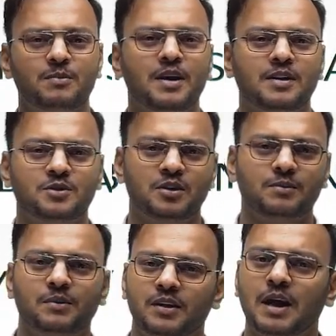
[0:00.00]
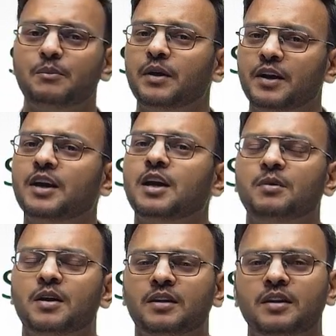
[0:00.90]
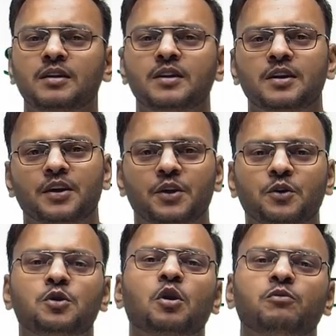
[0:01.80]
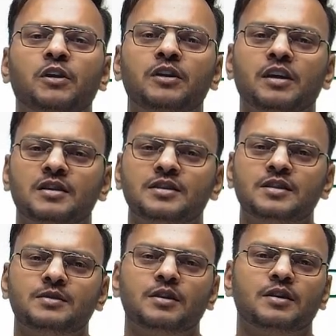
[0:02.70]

मैं जो है अपना टाइम नहीं निकाल पा रहा था ड्यू टू ऑफलाइन क्लासेस